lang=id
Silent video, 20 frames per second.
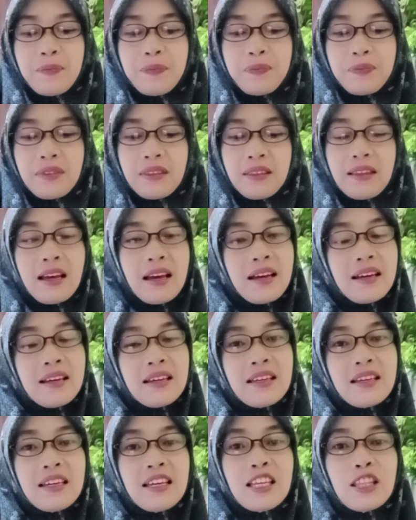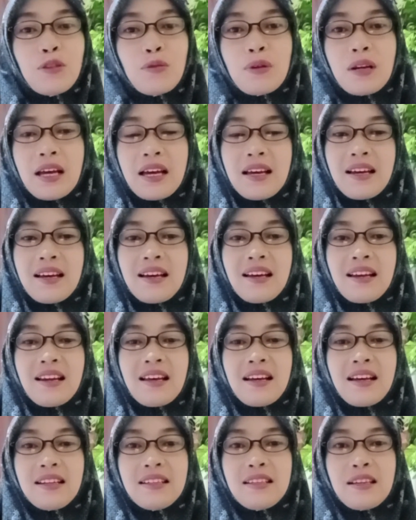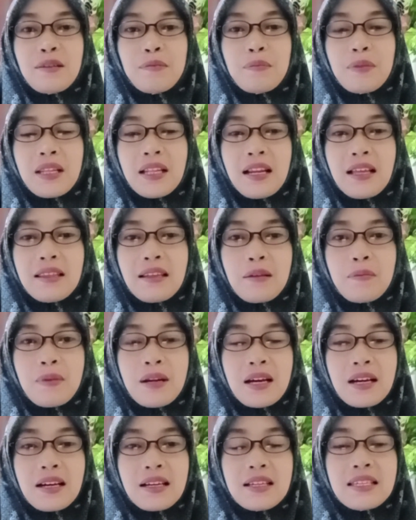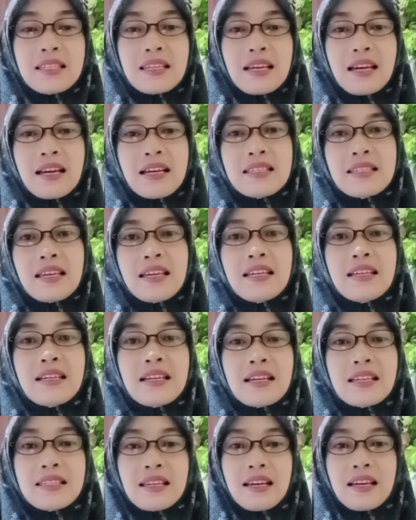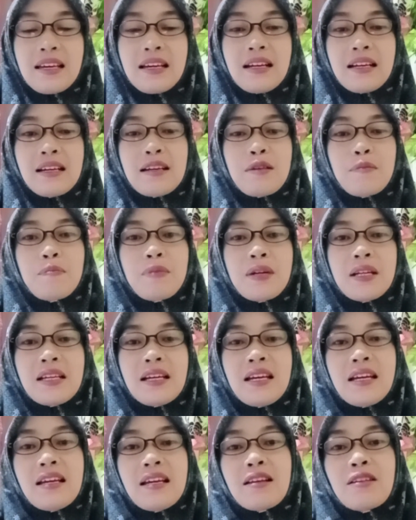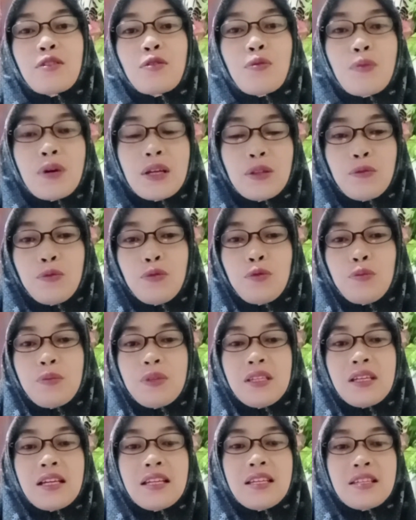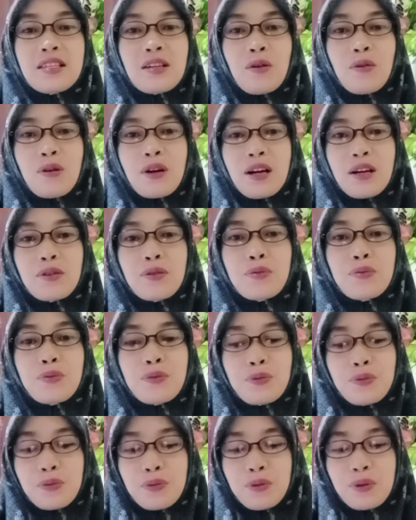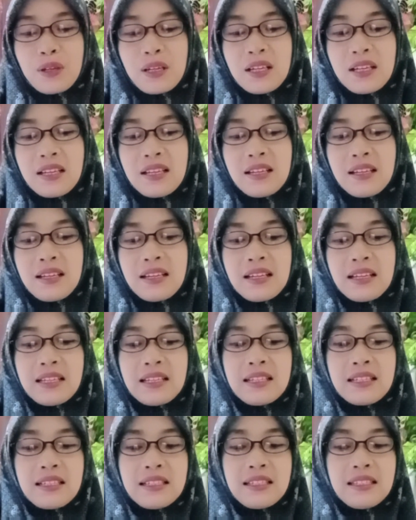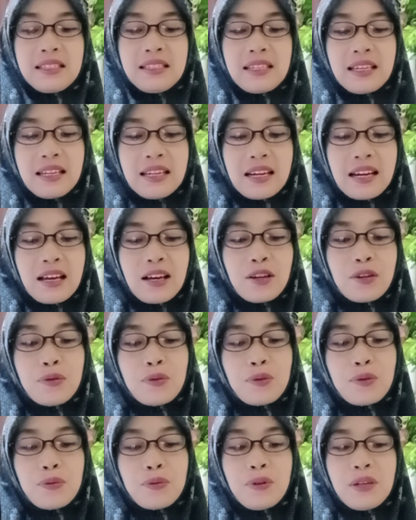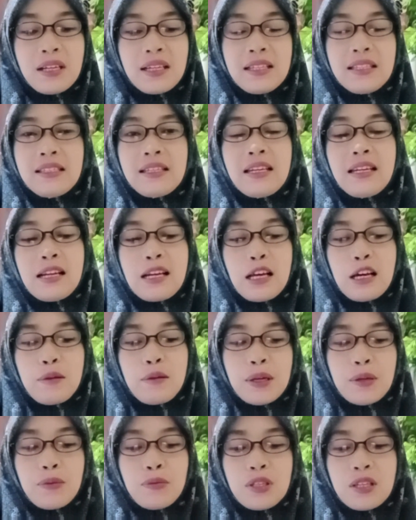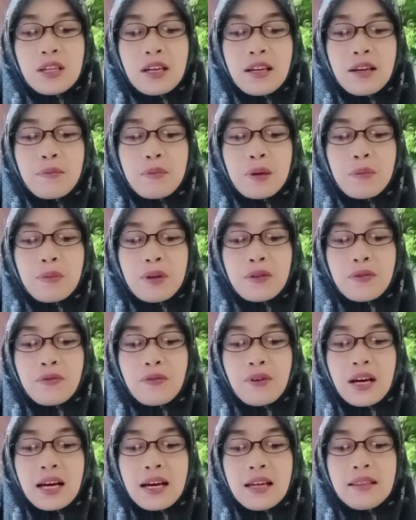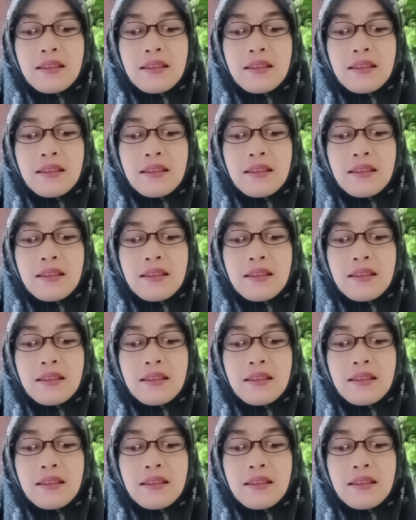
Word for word: Nah, Itulah hal-hal yang melatar belakangi saya sehingga saya berkeinginan kuat untuk menjadi seorang guru. Jadilah guru, jadilah manusia yang bermanfaat